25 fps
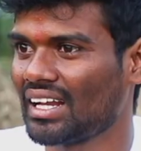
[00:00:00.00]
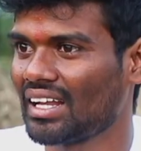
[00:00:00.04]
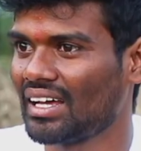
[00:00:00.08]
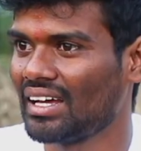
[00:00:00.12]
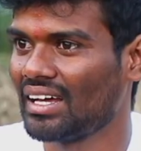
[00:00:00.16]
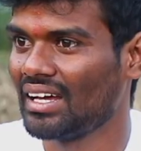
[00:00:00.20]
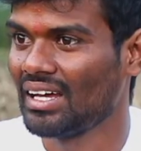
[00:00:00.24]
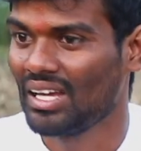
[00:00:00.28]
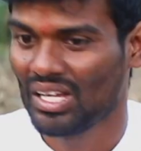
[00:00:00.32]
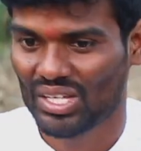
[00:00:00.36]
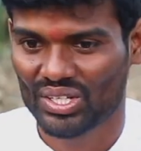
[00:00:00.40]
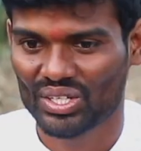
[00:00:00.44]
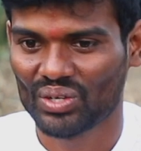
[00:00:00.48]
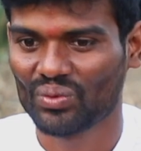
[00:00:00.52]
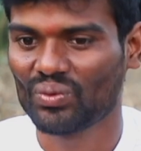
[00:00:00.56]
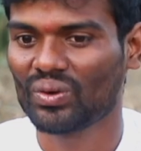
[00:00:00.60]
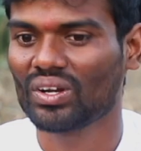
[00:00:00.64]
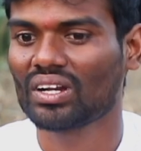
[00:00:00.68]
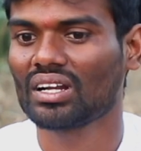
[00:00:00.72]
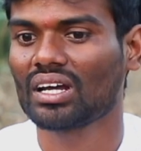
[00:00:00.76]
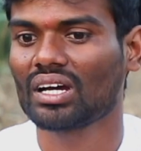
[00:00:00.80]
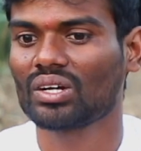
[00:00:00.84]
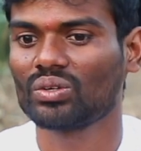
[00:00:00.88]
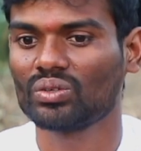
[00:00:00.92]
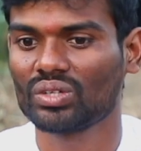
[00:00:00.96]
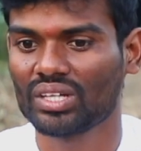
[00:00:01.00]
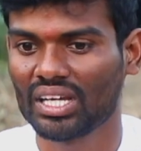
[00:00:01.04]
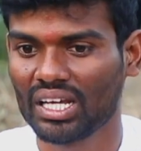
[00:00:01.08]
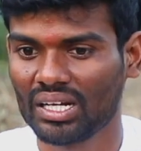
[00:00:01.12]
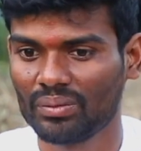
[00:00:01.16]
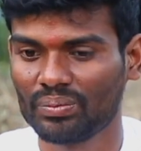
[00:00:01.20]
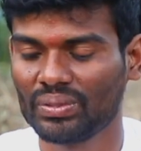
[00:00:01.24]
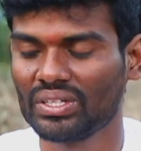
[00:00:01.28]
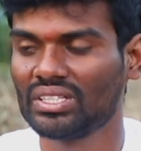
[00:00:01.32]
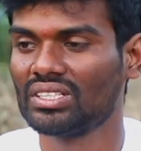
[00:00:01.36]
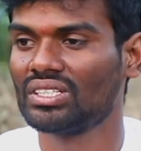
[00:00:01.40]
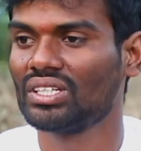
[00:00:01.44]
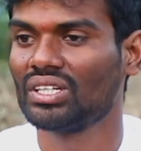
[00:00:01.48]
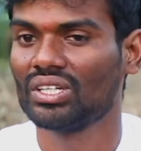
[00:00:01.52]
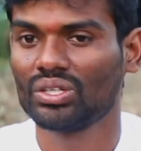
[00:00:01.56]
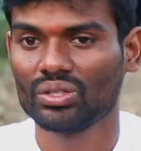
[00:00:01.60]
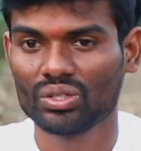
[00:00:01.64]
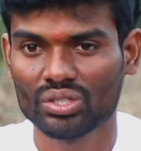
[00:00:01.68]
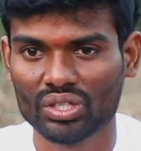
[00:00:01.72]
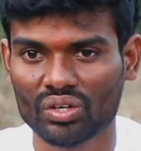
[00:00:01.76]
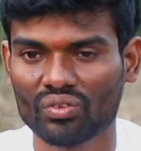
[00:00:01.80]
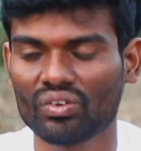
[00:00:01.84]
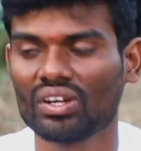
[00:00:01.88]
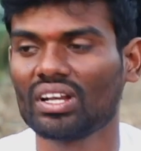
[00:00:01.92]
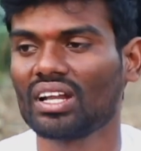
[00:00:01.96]
అన్న ఎవరు నాకు గెలిపించారు
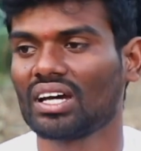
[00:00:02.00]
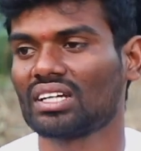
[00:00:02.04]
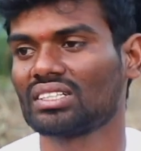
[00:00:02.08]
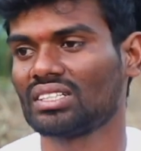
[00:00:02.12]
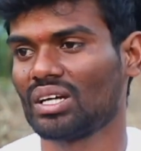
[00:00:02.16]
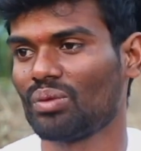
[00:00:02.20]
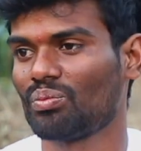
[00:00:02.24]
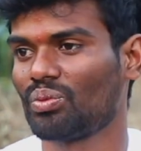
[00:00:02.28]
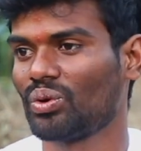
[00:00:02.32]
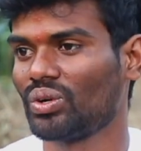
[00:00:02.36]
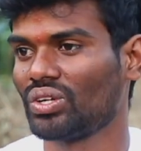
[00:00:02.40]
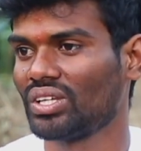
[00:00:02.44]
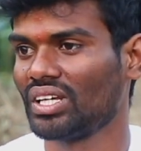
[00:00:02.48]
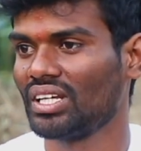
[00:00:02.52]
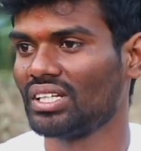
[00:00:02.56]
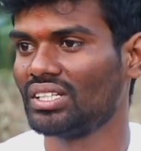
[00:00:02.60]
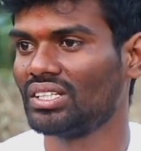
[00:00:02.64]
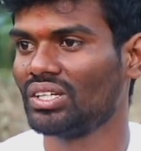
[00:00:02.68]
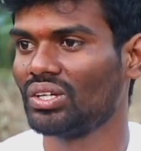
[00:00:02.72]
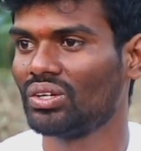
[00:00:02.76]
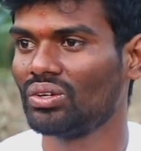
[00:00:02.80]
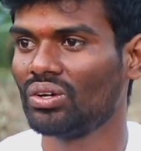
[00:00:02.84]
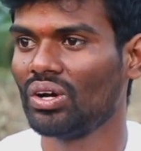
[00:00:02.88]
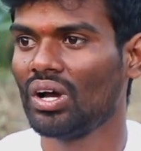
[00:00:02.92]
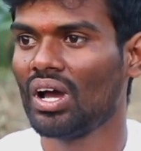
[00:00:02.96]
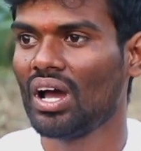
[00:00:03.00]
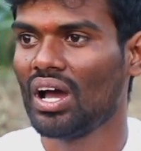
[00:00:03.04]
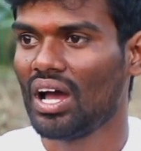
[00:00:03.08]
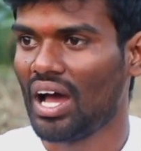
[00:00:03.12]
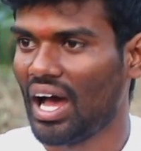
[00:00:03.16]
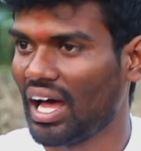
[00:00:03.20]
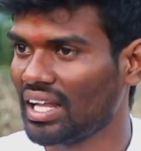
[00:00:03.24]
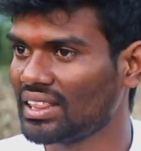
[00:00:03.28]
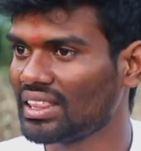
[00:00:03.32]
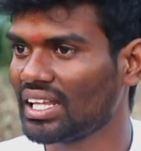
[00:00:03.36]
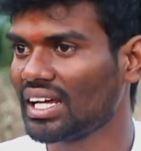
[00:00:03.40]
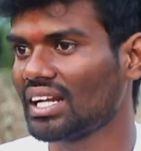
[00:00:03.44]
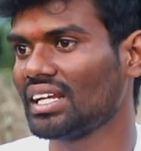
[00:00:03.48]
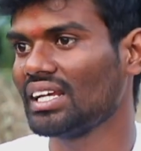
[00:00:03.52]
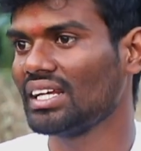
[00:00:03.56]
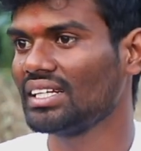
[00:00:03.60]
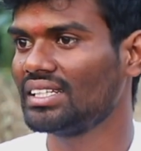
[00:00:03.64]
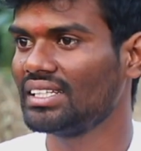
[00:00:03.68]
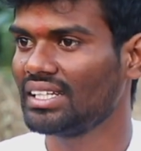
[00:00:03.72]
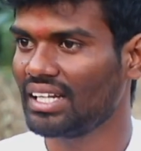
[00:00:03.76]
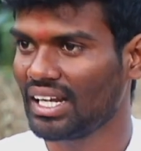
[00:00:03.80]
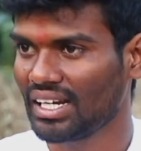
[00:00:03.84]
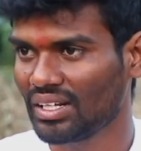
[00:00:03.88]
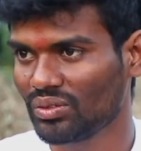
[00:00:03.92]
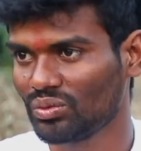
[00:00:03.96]
ఎవరు నాకు సపోర్ట్ చేసారు అందరు
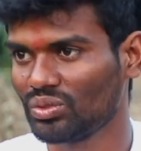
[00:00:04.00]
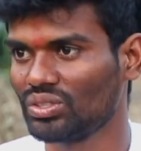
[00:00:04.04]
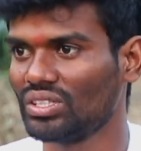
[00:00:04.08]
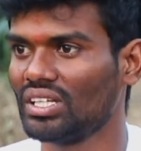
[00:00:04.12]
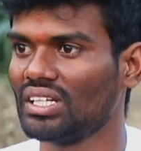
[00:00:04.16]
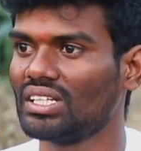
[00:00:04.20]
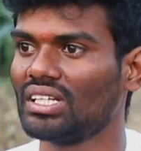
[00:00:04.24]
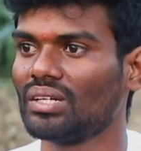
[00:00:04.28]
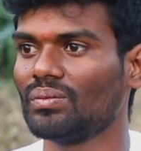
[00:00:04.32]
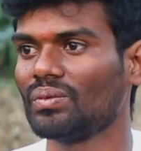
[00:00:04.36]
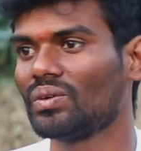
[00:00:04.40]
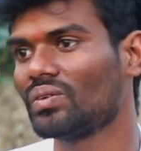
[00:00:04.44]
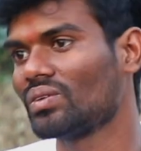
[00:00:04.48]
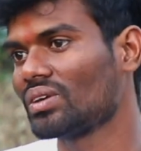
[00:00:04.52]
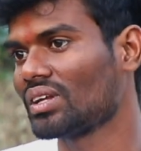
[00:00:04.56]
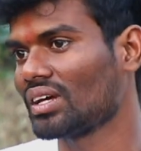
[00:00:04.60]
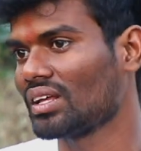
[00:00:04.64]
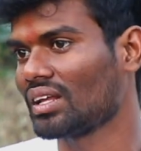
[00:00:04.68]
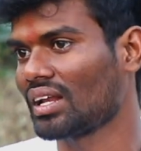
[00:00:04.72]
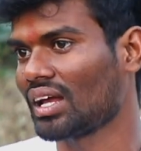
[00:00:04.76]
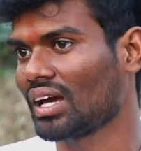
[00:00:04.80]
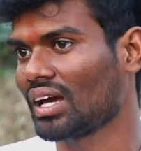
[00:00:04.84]
చేసిరు అనే ఉద్దేశమే ఉంటుంది